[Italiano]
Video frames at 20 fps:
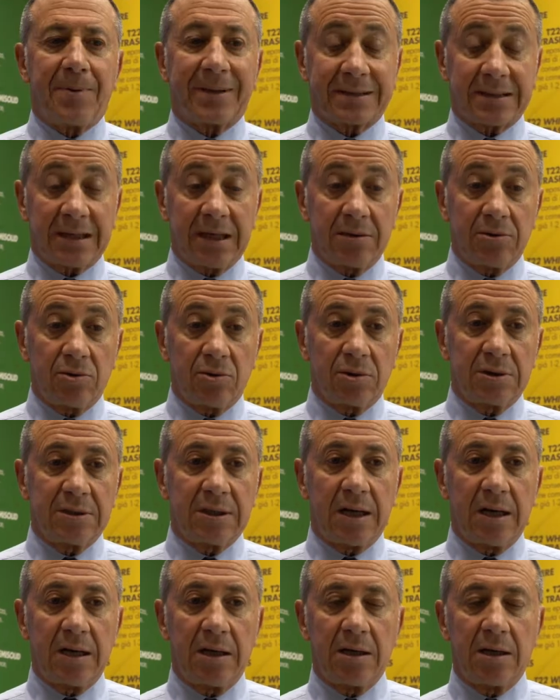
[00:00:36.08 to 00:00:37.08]
partendo
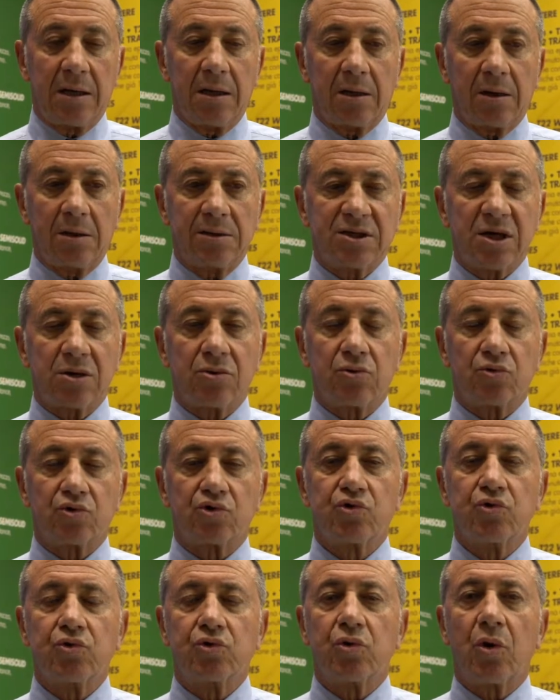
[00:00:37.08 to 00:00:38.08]
dal già
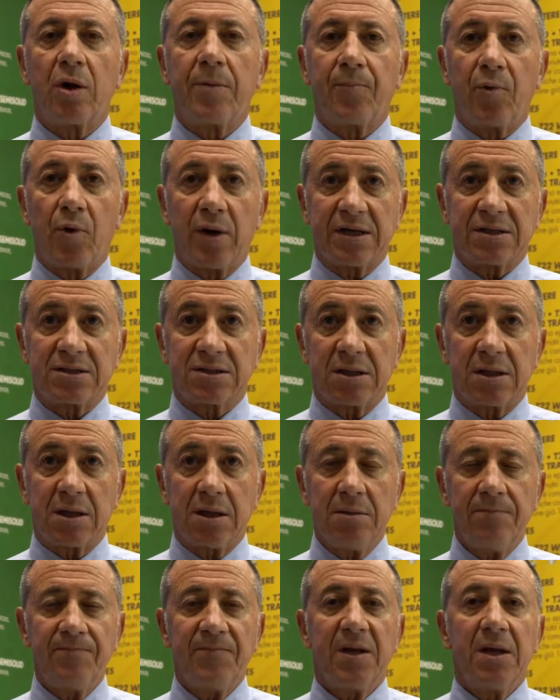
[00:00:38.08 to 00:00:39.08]
conosciuto
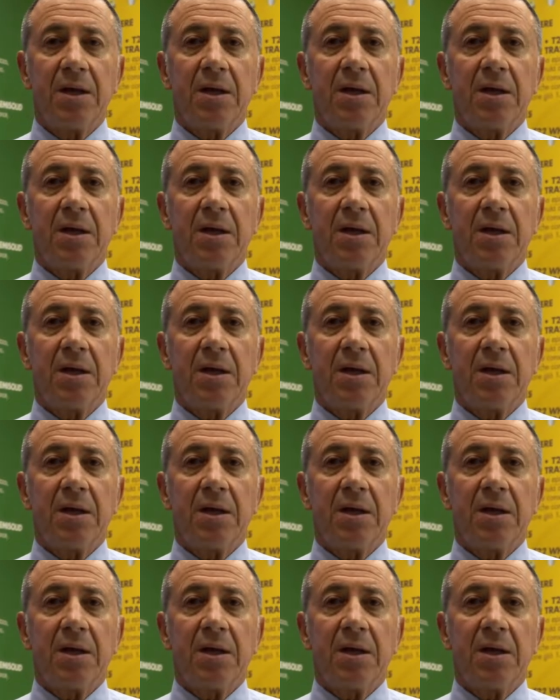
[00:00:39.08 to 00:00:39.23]
epoestere